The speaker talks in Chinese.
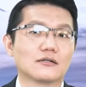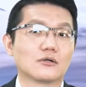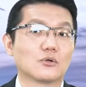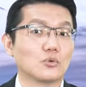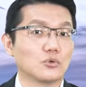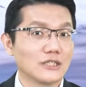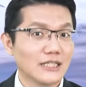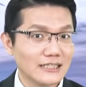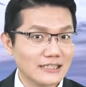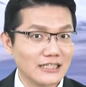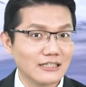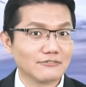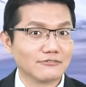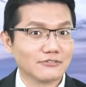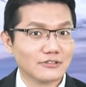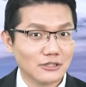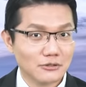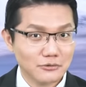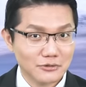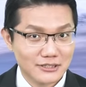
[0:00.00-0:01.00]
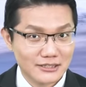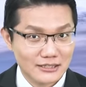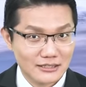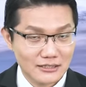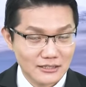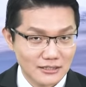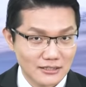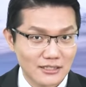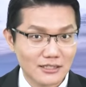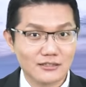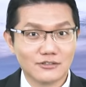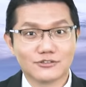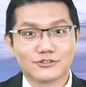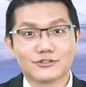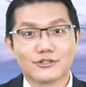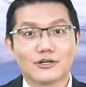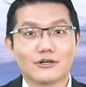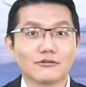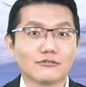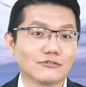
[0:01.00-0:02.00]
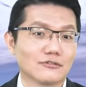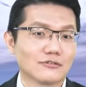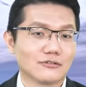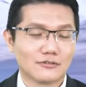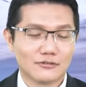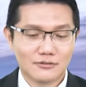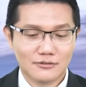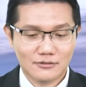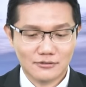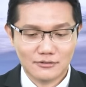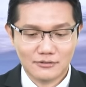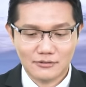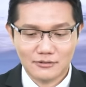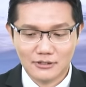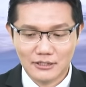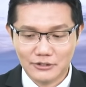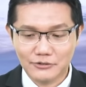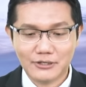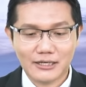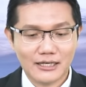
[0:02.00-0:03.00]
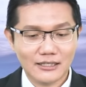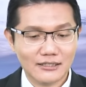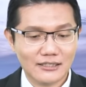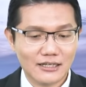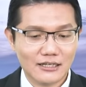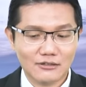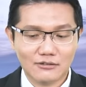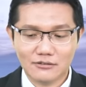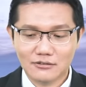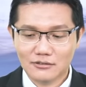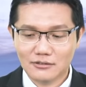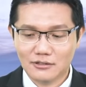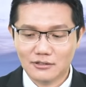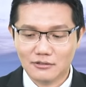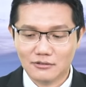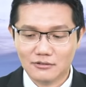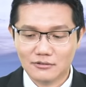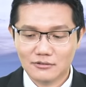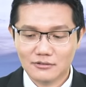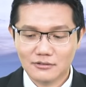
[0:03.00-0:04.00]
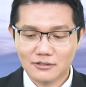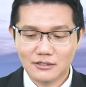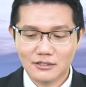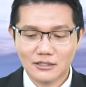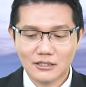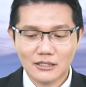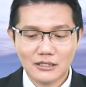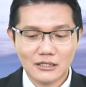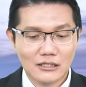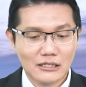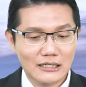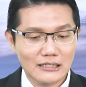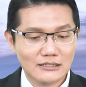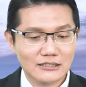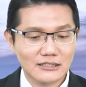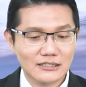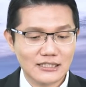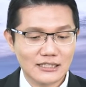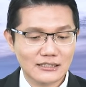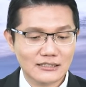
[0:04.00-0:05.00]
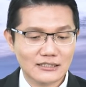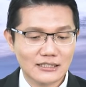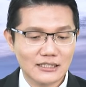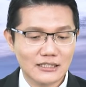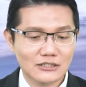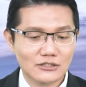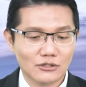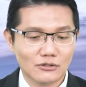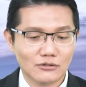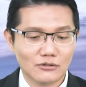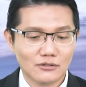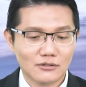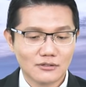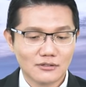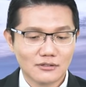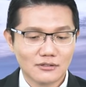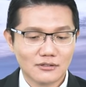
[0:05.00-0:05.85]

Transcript: 股价涨幅超过四成之后，你会看到哦，类似像这一种